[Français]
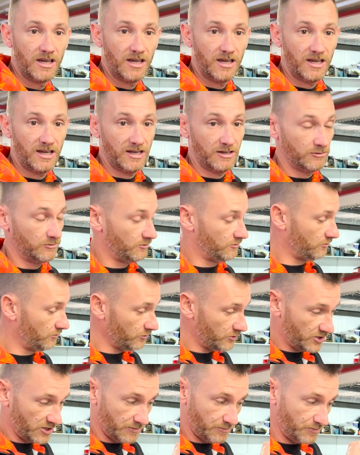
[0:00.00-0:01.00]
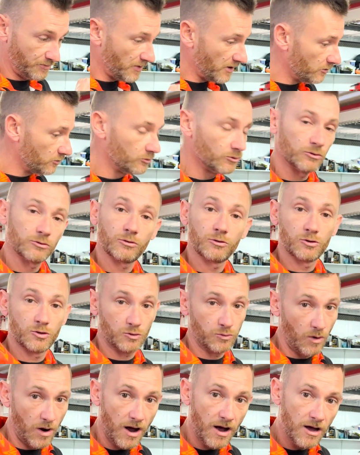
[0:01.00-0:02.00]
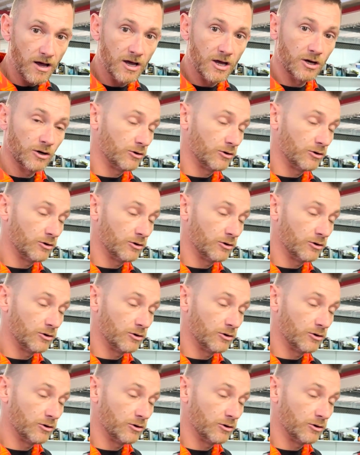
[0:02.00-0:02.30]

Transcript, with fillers: Et du coup, je n'ai pas eu d'autre choix